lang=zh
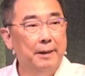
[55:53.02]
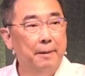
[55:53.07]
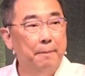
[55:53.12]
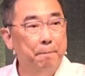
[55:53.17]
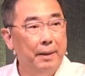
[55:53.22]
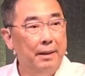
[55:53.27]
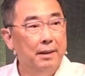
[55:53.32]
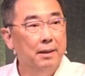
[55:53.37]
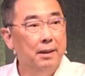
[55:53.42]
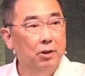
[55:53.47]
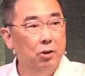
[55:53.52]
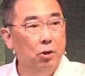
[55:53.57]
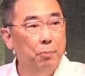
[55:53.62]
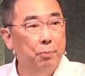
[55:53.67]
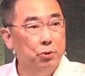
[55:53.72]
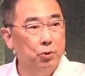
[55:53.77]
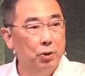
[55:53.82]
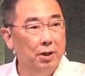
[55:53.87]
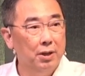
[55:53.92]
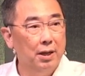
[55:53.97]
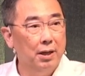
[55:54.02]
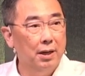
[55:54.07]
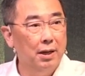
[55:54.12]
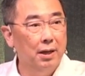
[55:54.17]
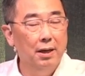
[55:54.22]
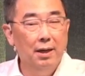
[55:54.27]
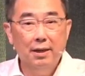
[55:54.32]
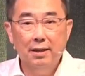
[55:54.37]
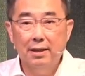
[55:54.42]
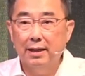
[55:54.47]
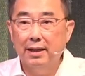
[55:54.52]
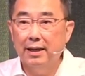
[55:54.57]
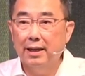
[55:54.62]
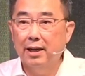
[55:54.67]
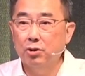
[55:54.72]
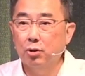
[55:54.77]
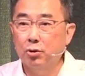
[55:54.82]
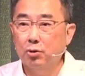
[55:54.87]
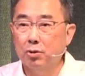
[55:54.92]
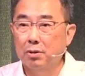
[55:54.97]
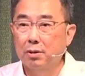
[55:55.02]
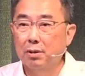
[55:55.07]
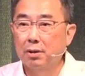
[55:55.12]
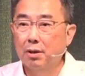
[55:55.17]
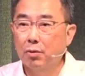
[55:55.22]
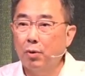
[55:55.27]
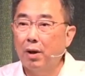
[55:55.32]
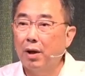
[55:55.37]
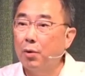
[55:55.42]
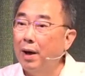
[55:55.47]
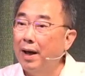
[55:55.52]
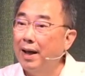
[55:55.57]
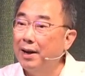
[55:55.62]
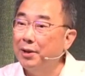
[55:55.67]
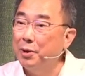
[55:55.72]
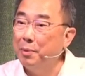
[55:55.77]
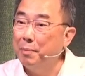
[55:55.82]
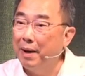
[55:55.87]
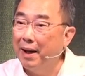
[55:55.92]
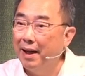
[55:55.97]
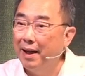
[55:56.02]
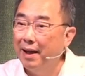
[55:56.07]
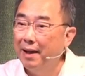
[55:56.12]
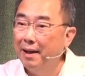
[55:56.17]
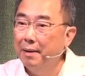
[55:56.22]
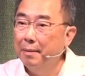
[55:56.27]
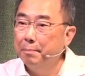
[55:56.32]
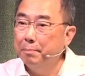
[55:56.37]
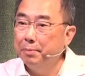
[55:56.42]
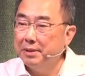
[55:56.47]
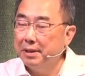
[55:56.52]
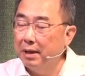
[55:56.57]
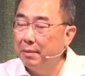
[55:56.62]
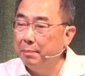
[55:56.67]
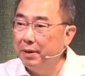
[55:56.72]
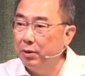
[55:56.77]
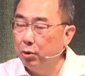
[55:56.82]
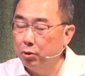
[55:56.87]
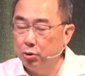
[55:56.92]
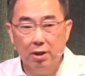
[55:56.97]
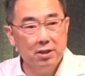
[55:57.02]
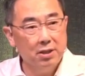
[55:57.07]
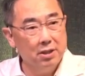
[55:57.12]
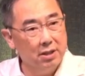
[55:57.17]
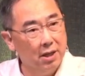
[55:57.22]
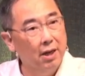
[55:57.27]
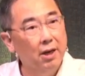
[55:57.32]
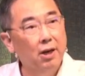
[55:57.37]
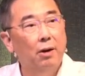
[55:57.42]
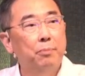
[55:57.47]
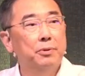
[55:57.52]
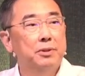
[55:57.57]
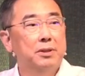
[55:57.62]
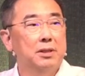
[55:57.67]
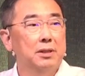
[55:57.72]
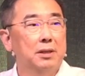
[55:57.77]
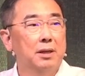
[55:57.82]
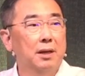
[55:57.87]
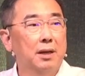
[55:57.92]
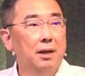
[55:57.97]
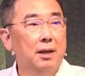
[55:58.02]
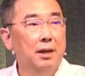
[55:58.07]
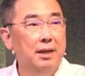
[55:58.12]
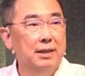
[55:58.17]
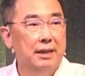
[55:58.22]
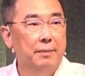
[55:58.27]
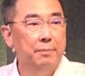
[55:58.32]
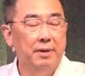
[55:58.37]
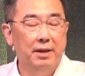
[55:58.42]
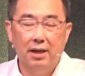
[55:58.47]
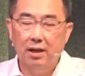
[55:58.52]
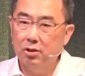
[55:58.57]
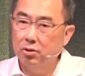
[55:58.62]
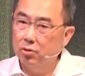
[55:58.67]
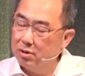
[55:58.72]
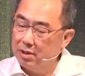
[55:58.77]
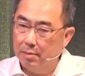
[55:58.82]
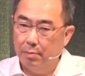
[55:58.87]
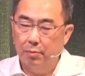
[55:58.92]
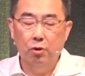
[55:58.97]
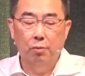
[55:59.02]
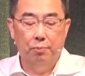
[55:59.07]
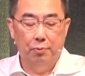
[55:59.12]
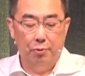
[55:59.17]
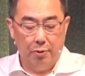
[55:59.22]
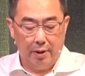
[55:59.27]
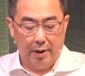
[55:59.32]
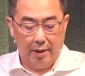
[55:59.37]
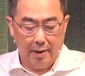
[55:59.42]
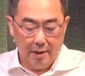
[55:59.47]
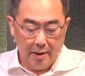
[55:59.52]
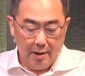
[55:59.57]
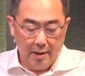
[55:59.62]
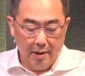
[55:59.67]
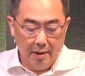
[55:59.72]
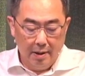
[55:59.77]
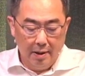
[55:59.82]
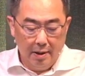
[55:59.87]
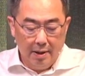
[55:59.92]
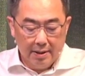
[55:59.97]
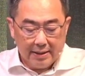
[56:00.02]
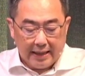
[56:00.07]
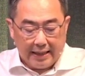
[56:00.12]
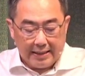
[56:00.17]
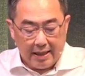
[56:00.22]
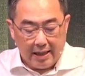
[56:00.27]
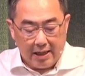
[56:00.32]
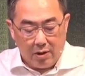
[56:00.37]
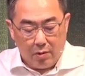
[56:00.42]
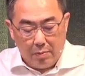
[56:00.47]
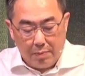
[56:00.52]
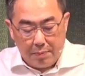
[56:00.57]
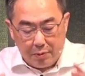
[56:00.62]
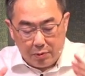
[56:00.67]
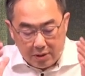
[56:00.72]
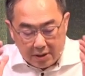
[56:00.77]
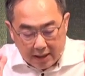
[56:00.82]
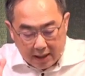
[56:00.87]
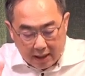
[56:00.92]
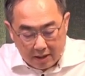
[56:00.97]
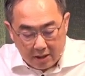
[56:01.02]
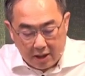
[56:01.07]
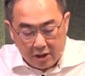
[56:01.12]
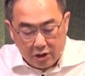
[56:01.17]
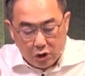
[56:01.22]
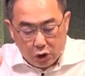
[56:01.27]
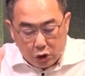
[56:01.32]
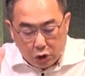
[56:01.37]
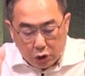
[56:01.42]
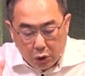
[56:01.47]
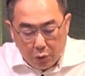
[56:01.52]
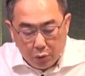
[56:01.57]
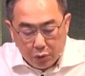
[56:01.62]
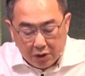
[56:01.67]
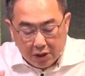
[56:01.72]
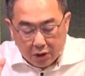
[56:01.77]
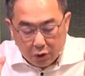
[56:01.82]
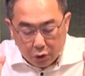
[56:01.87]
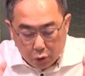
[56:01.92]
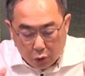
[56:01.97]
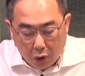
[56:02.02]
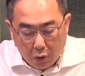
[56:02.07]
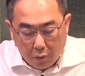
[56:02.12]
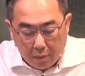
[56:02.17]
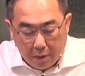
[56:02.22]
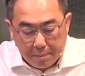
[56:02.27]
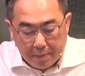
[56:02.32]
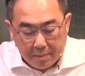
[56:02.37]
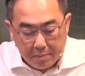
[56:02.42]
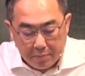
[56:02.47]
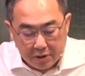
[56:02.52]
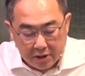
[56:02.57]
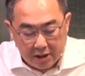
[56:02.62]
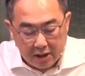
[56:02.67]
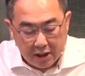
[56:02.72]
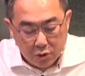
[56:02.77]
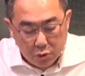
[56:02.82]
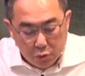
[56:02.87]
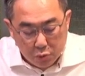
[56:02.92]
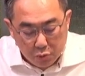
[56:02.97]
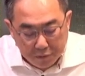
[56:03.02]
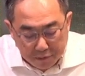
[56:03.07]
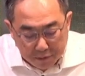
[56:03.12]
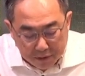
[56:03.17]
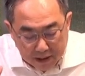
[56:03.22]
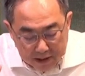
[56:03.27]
你只要一生病，你都不觉得你立刻就乖乖了，对吗？不生病都觉得自己很了不起，一生病那下你就什么都不会。在这里，我们必须承认，修剪对我们并不是